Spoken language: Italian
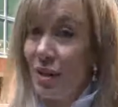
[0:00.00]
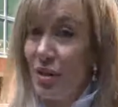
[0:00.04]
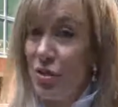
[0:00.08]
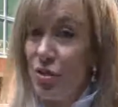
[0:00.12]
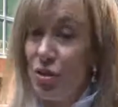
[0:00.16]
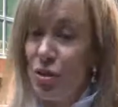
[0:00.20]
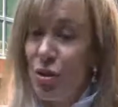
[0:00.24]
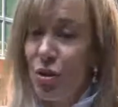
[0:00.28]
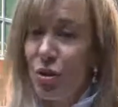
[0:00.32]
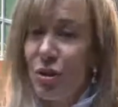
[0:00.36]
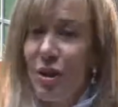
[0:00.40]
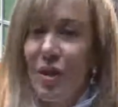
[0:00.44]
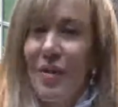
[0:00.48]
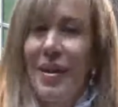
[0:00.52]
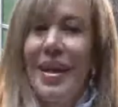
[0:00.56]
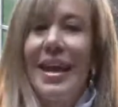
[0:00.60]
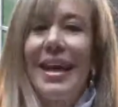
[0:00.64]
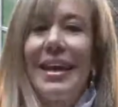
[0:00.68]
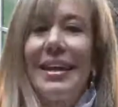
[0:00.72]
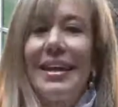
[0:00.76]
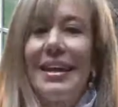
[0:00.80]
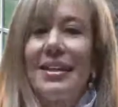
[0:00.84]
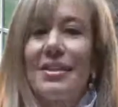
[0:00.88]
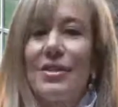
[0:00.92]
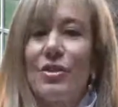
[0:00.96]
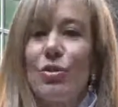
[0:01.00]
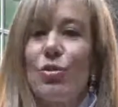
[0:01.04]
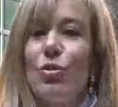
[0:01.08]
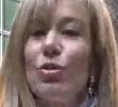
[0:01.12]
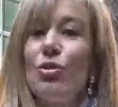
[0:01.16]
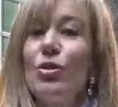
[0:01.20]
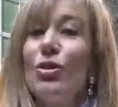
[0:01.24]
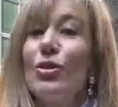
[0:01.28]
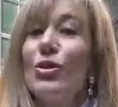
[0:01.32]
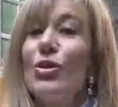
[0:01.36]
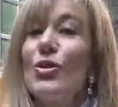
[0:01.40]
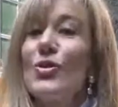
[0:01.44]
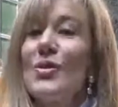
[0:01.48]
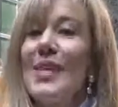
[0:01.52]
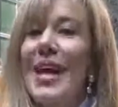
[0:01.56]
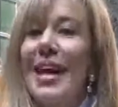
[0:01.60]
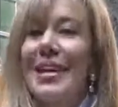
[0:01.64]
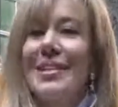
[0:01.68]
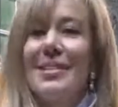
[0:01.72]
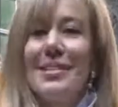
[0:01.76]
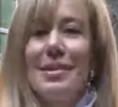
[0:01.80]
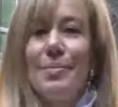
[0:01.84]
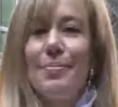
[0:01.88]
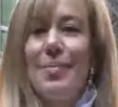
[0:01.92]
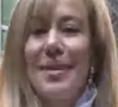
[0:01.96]
Attenzione, innanzitutto
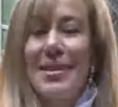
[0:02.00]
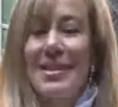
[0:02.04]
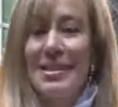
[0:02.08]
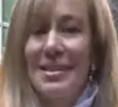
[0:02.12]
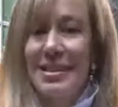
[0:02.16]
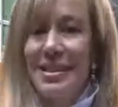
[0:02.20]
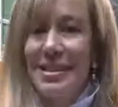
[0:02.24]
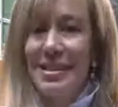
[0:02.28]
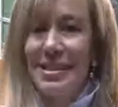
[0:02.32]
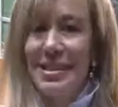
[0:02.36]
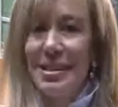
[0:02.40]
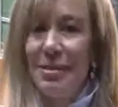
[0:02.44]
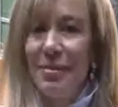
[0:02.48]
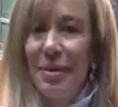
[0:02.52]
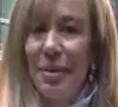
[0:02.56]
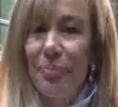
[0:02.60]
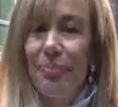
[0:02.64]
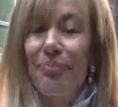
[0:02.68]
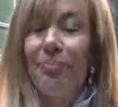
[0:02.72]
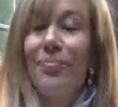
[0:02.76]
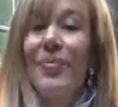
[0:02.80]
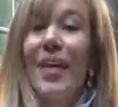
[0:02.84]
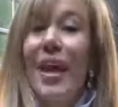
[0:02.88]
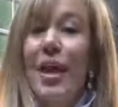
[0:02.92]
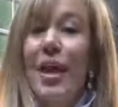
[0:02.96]
dosaggi bassissimi